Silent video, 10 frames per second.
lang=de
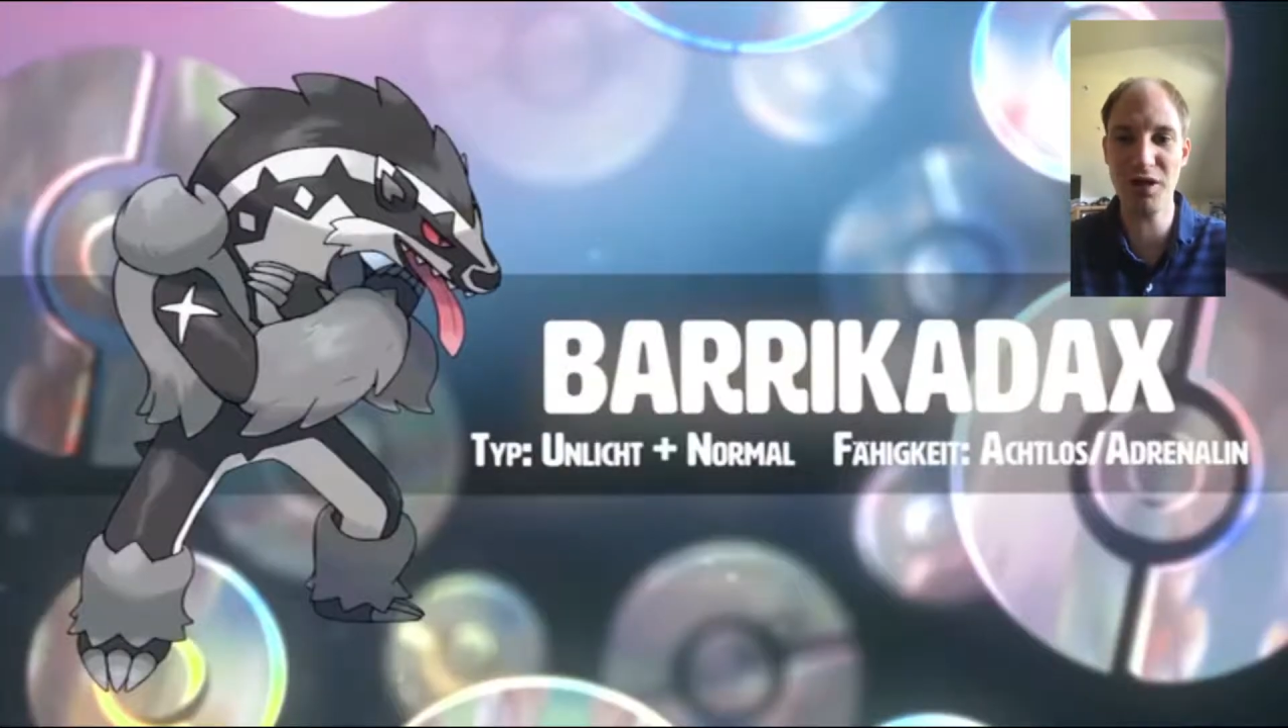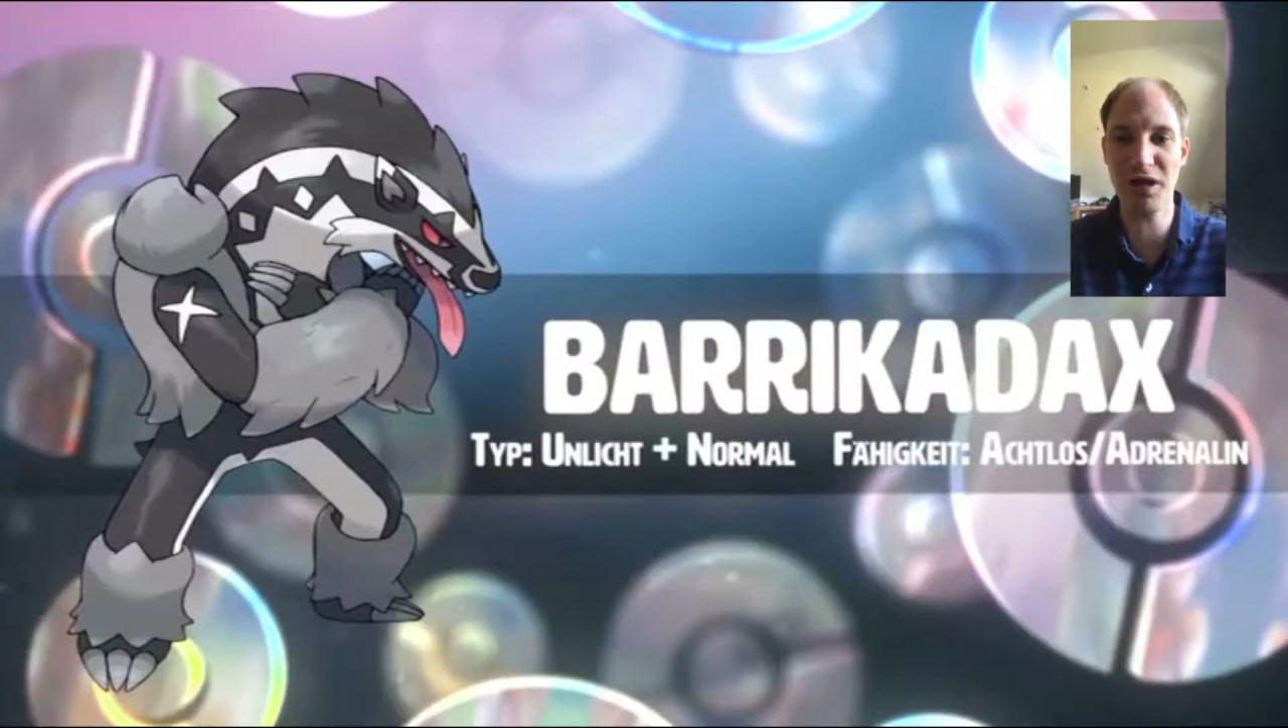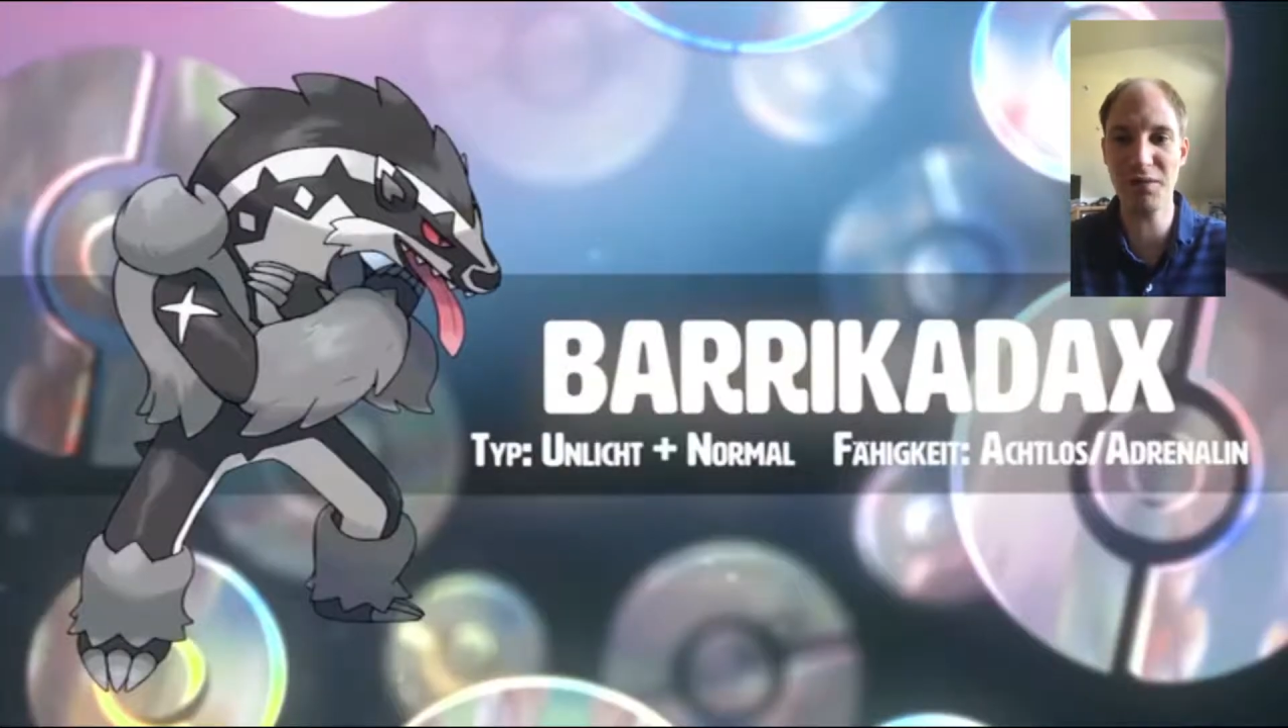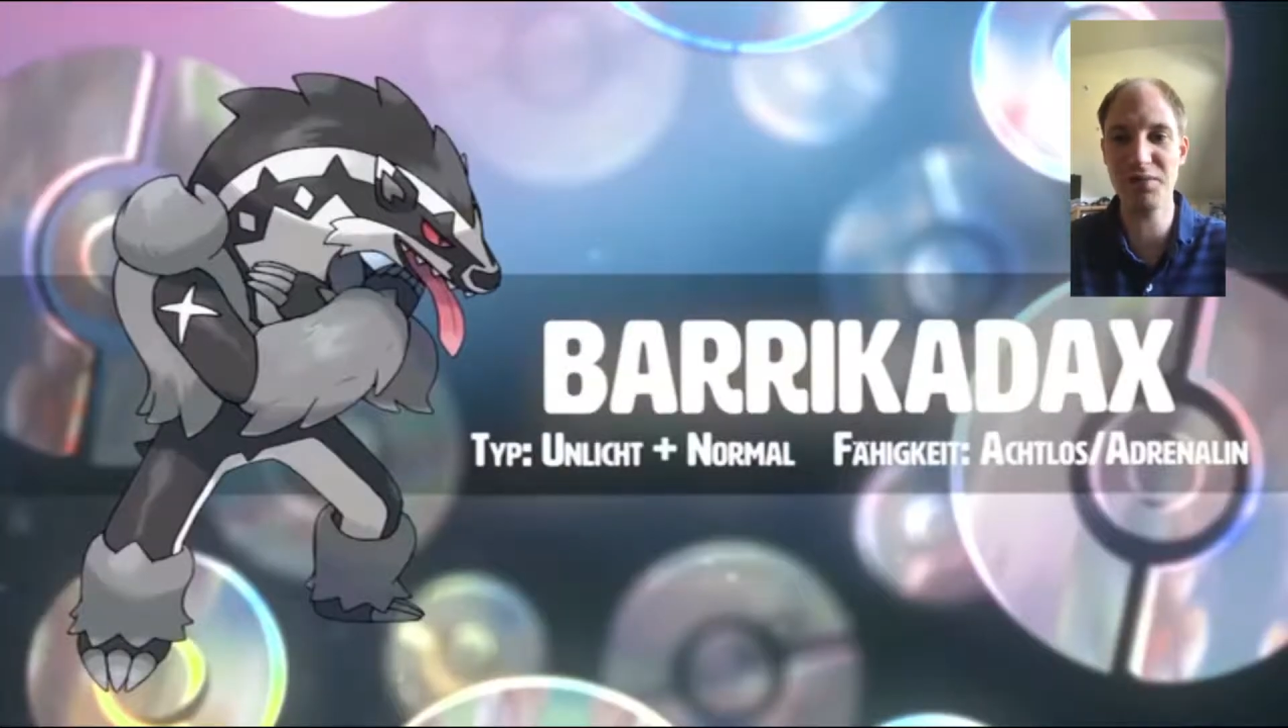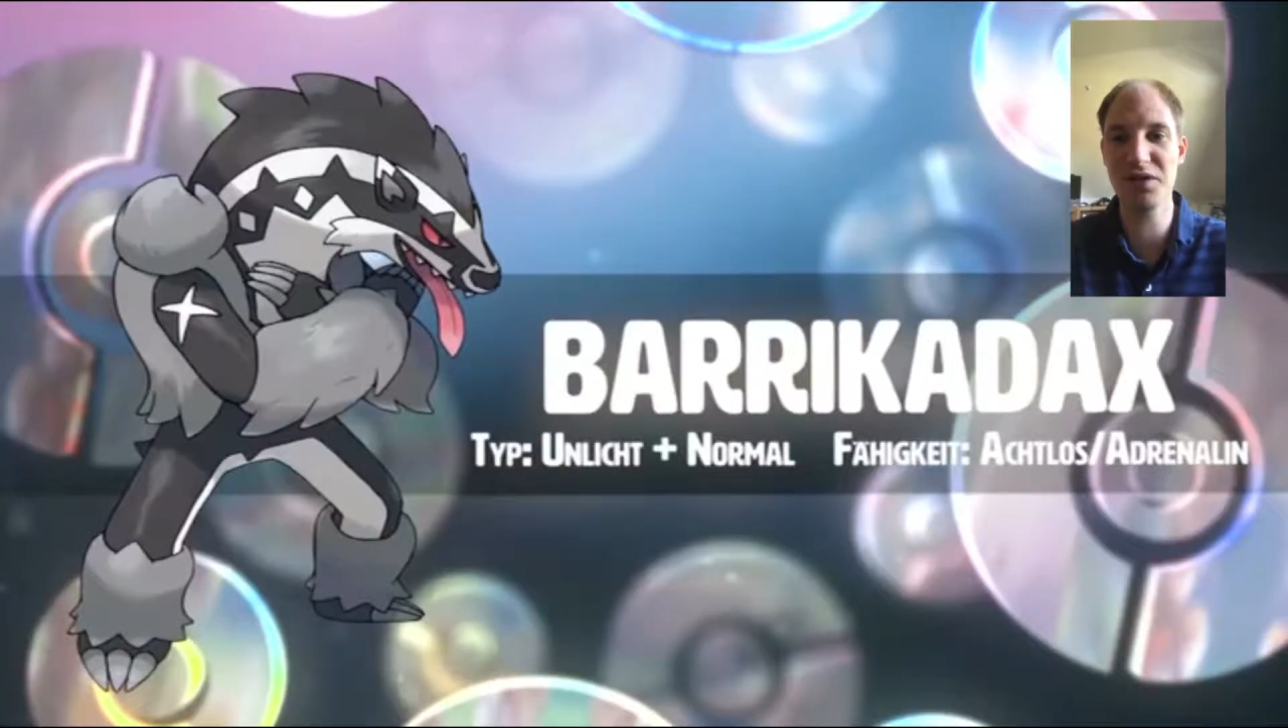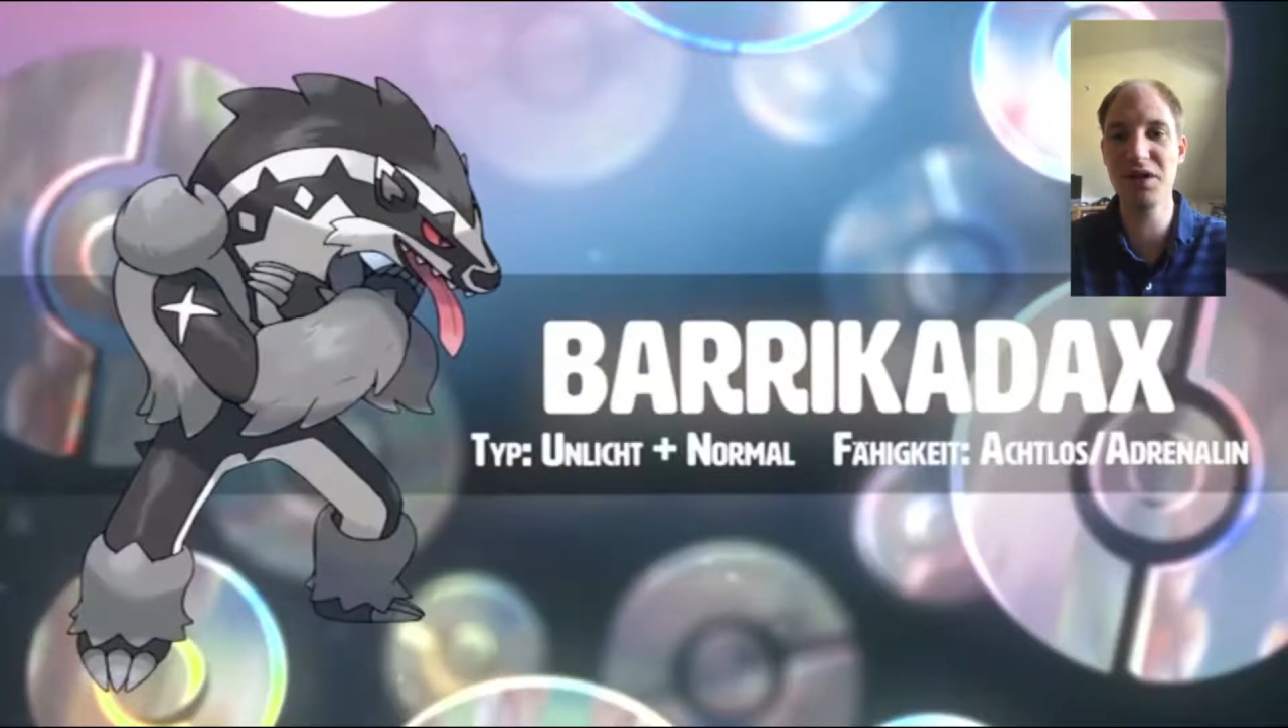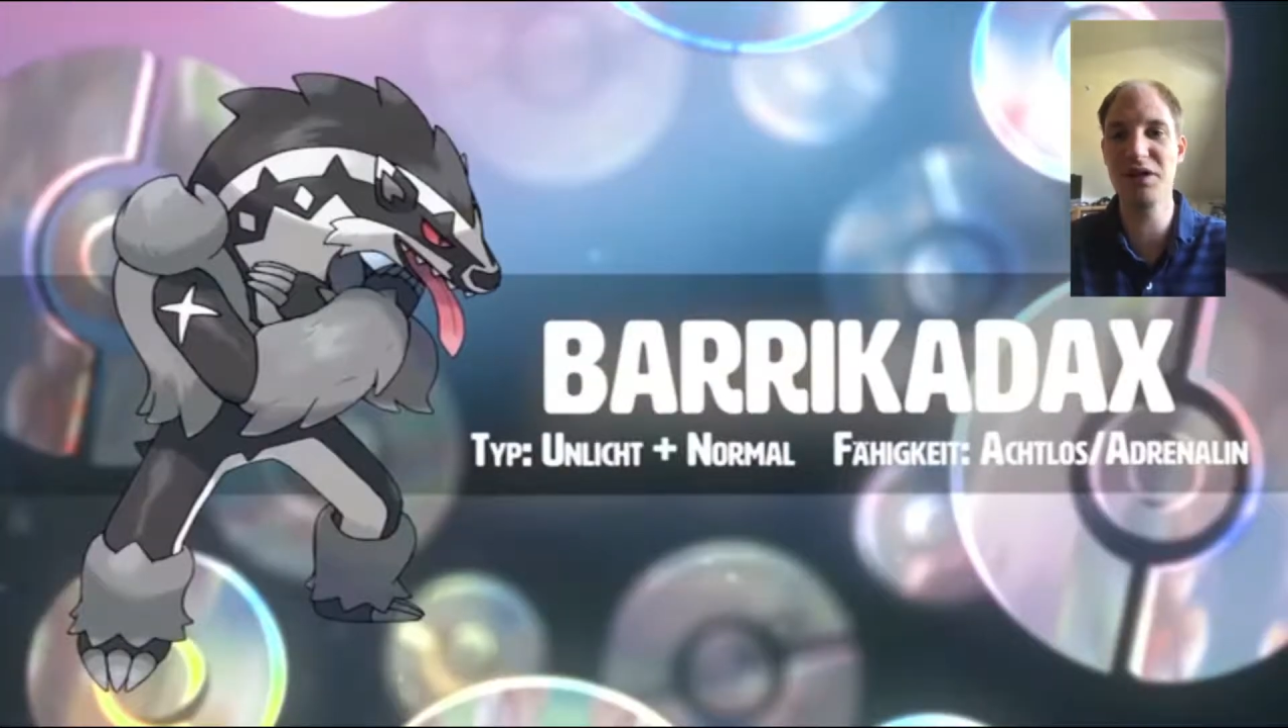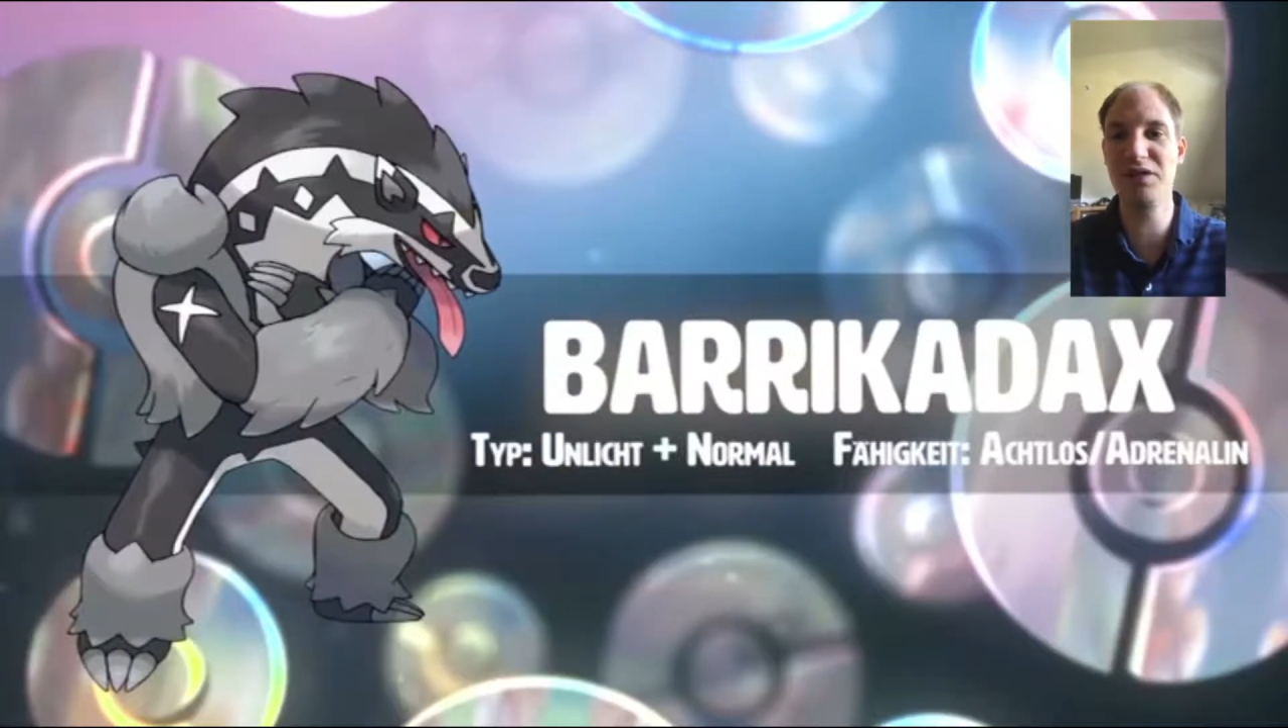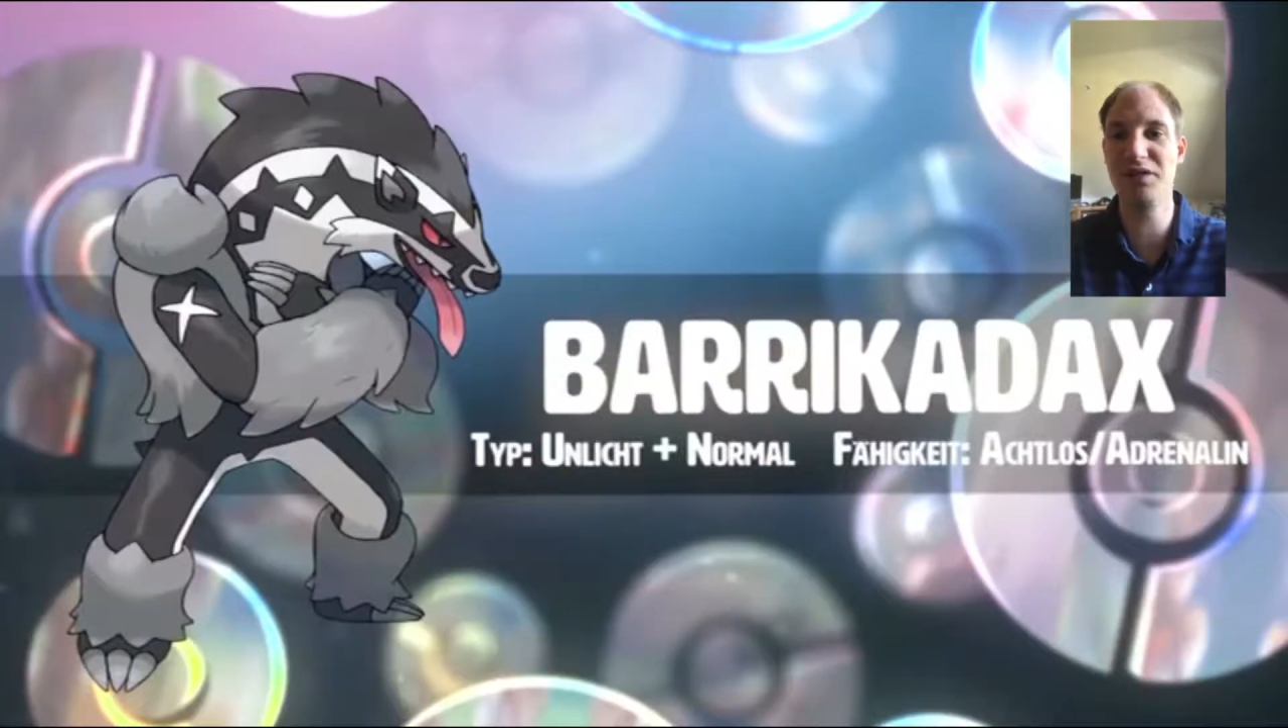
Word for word: gehabt. Die